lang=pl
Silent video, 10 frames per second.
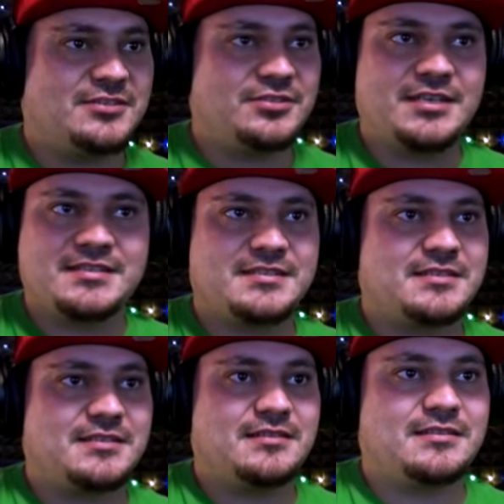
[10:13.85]
to
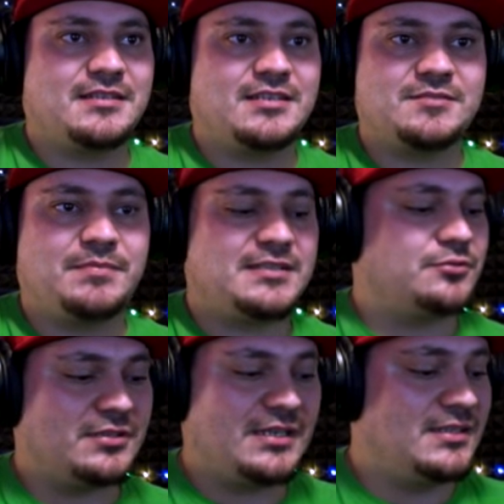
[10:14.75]
jest ten nasz
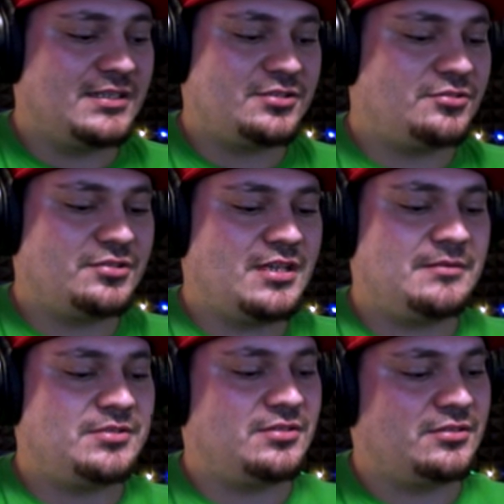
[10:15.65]
password, ale dlaczego to nie
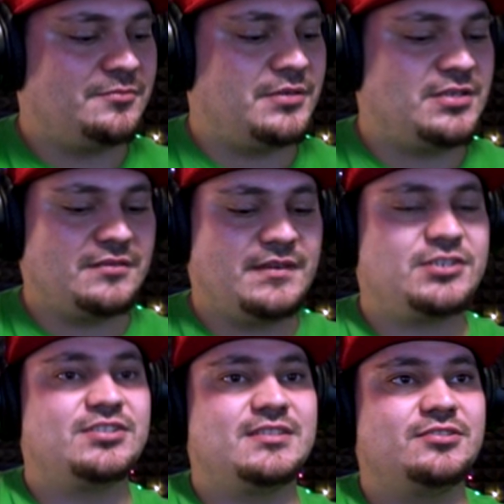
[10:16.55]
mam zielonego pojęcia.
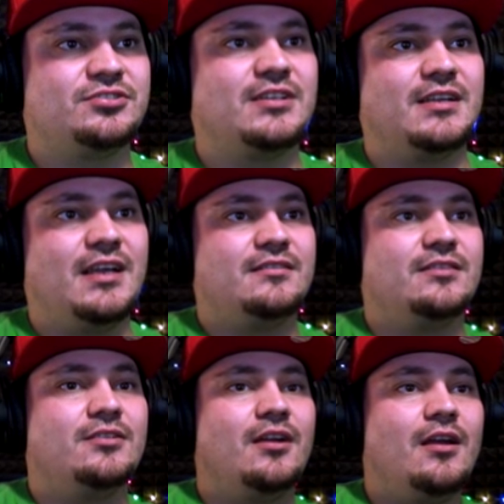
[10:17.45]
2304,
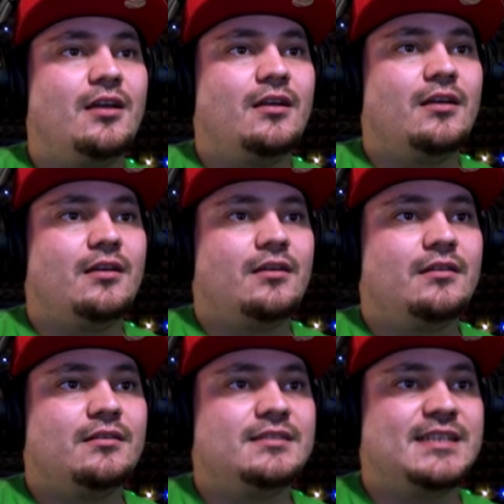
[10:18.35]
enter.
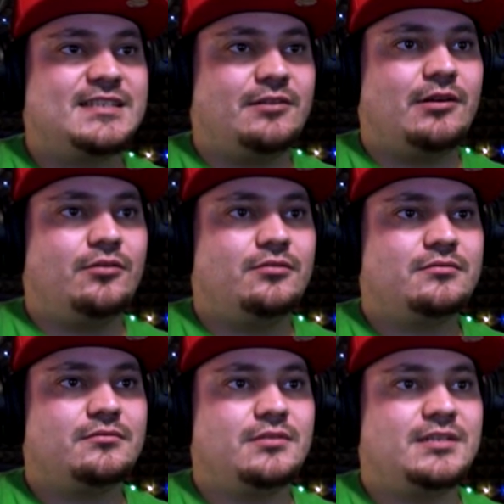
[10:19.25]
Zadziałało
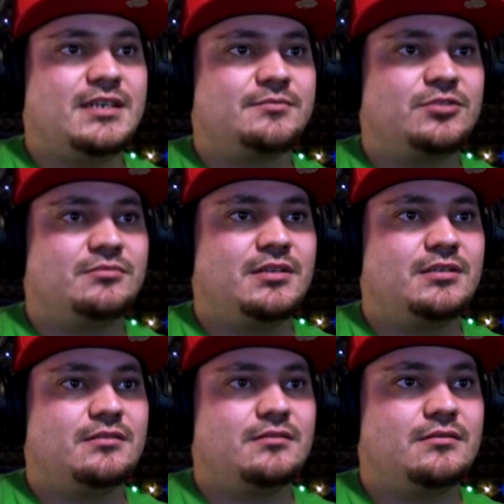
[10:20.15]
i teraz możemy
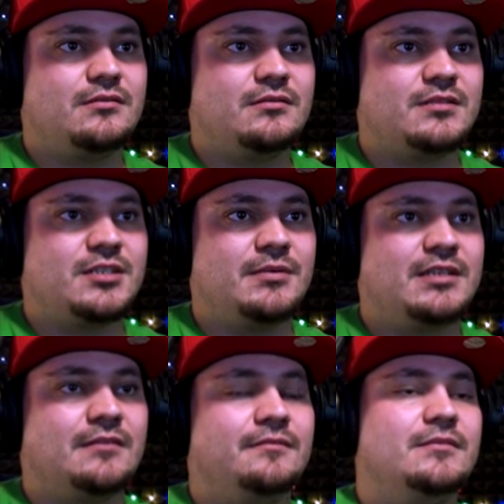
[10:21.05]
sobie
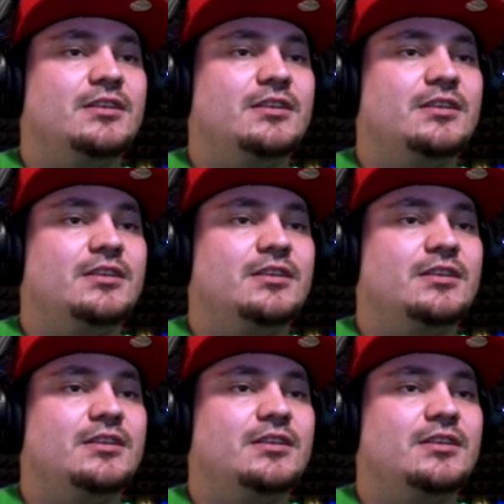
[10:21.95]
tam